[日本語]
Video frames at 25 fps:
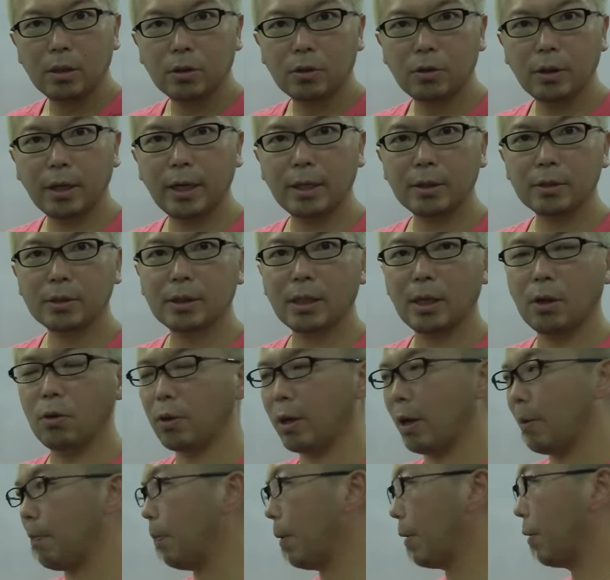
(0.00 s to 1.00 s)
クライアントさん
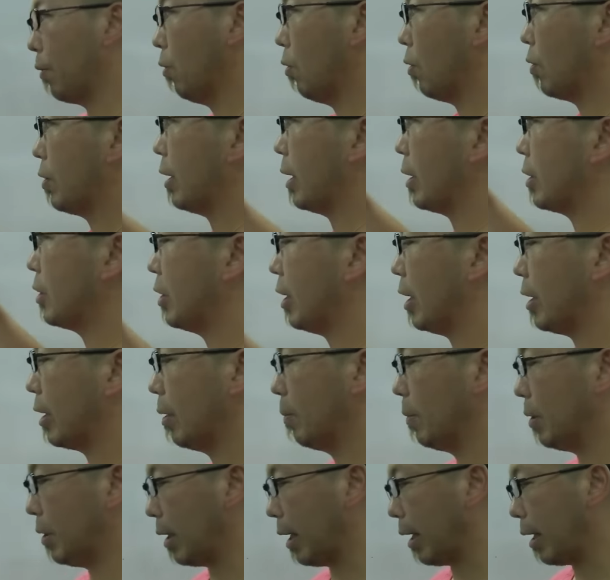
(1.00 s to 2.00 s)
をやっぱり大きな視野
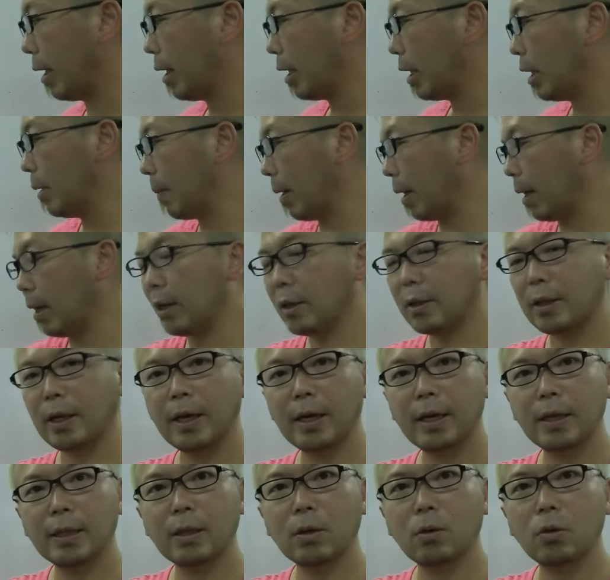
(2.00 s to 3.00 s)
で見て今
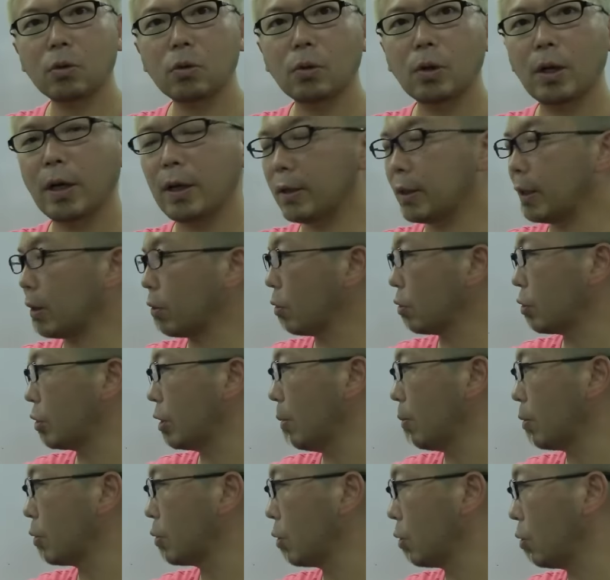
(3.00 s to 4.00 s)
大変なことがあったとし
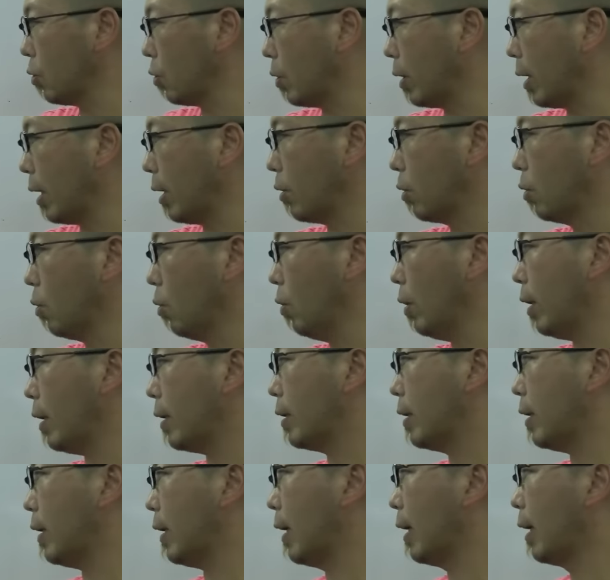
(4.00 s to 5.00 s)
てもそこからどう
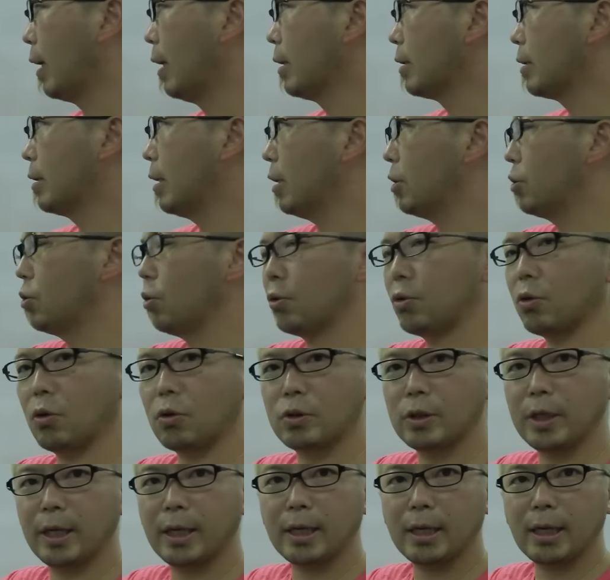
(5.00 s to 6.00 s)
やったら成長
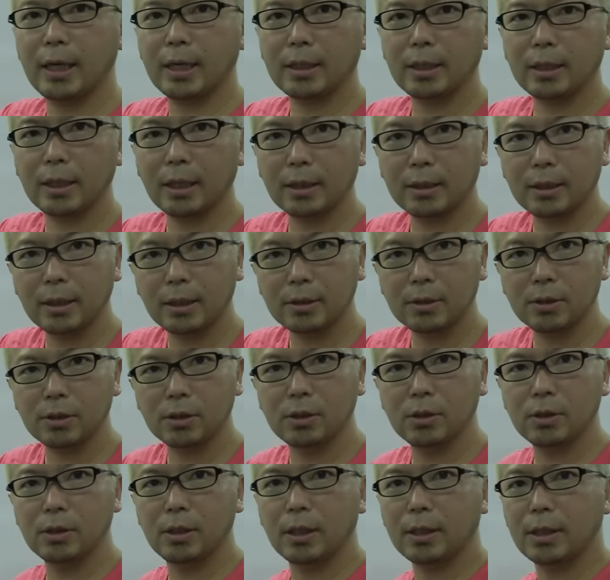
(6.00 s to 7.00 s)
曲線描いてだんだん
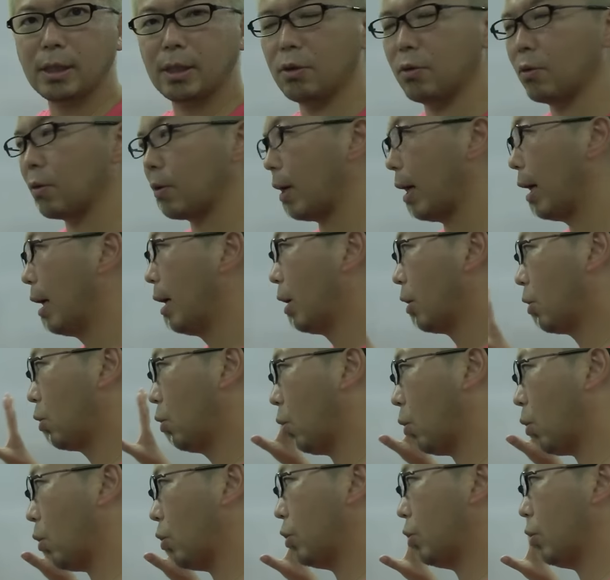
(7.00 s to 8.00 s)
進んでいけるのか
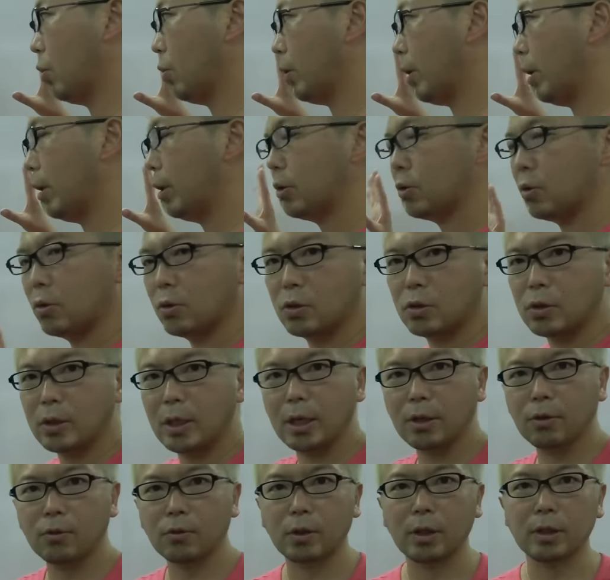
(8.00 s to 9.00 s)
どこにどんなリソース
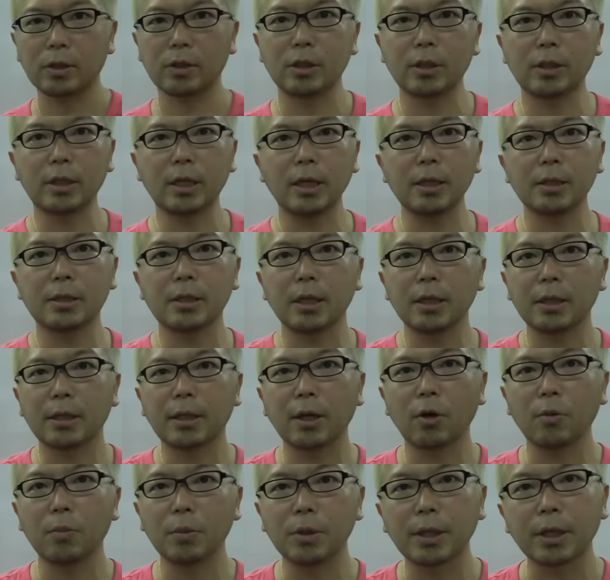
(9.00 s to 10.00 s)
があるのかしっかり全
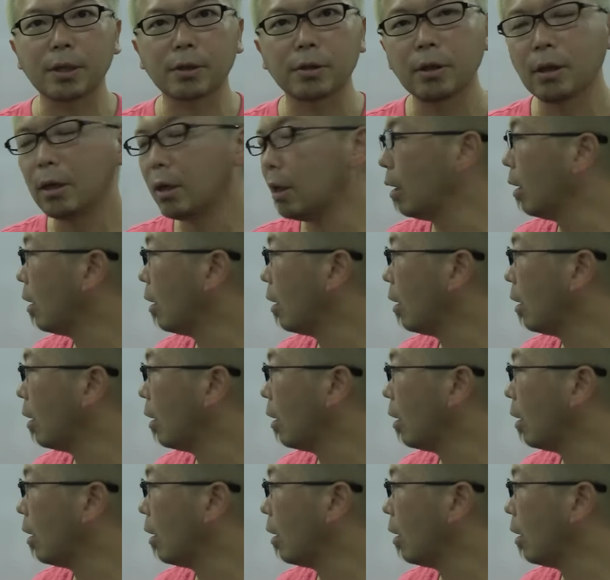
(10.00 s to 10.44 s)
体を見ていく